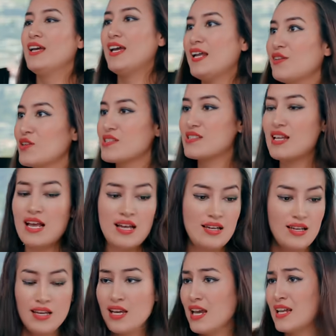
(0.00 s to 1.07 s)
Él no está,
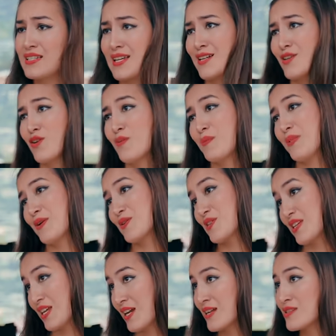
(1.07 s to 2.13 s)
él salió, pero si
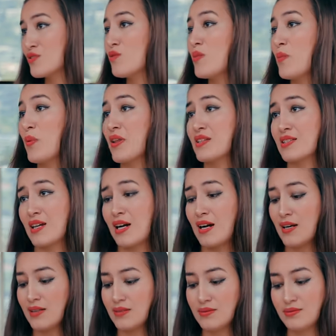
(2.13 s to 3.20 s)
quieres tú me puedes
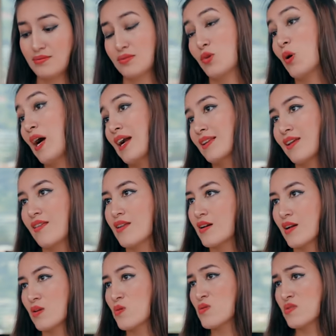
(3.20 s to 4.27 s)
dejar tu carta de
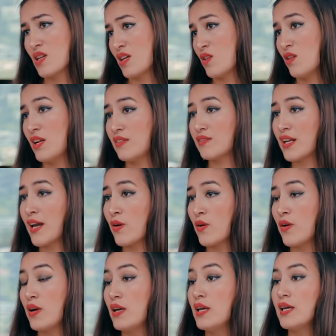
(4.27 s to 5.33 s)
renuncia y yo le entrego.
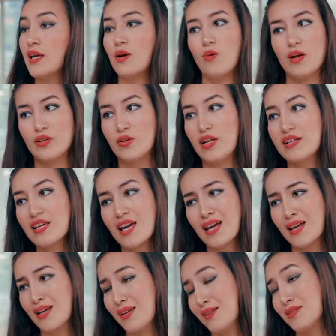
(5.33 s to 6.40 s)
Y cuando él
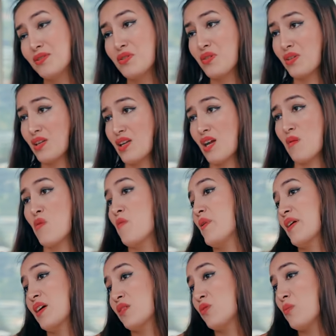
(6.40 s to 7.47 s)
llegue, yo te llamo
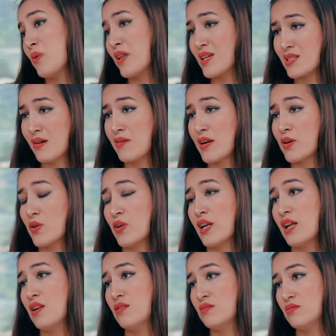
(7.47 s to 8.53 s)
para que tú puedas hablar con él.